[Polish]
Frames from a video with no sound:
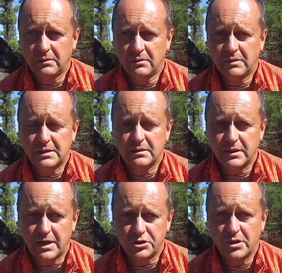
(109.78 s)
e, na
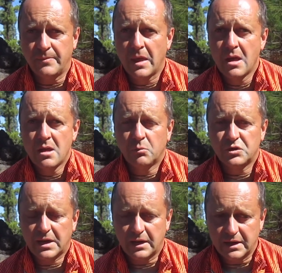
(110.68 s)
sitarze,
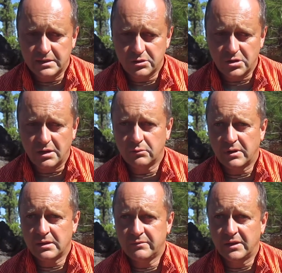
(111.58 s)
muzyka klasyczna,
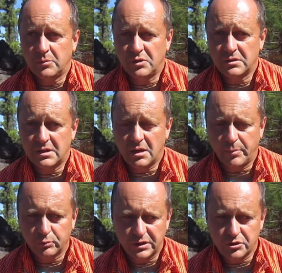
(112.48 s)
która jest wiadomo jest
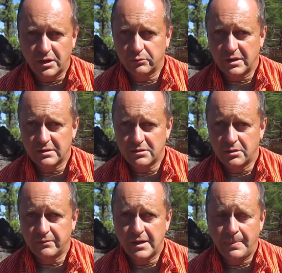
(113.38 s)
terapeutyczna, która jest
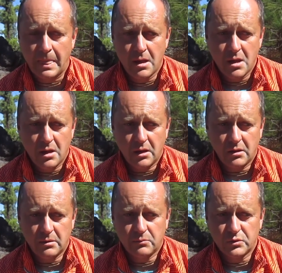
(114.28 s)
zdrowa,
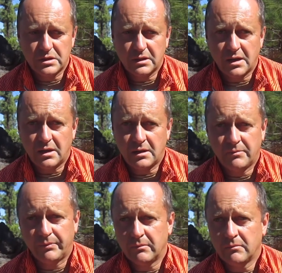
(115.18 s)
e, muzyka
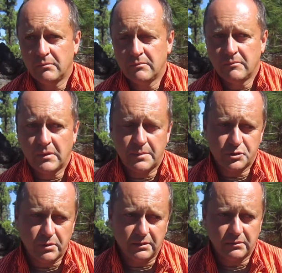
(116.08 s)
mm, na
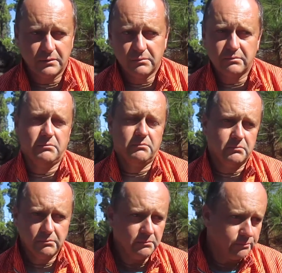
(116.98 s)
przykład
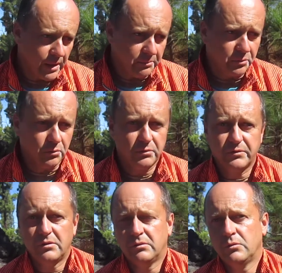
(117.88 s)

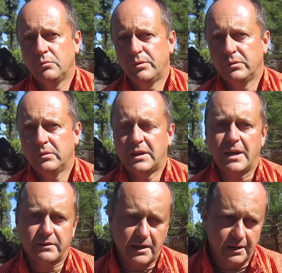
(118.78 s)
bębnów lub
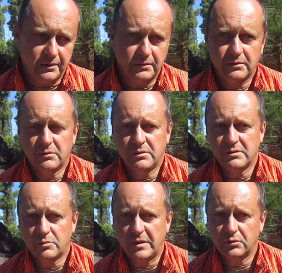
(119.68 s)
kartali,
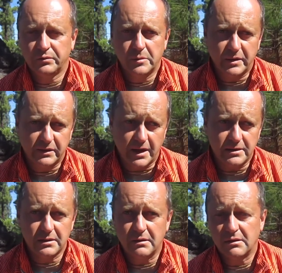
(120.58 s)
instrumentów
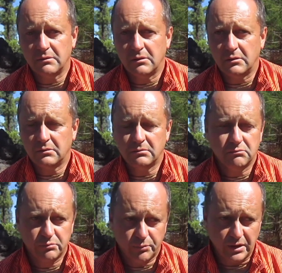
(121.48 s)
tybetańskich. No,
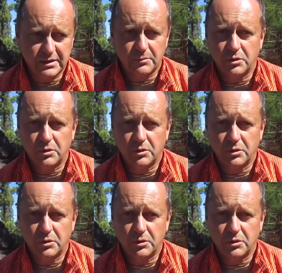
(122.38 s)
polecam tą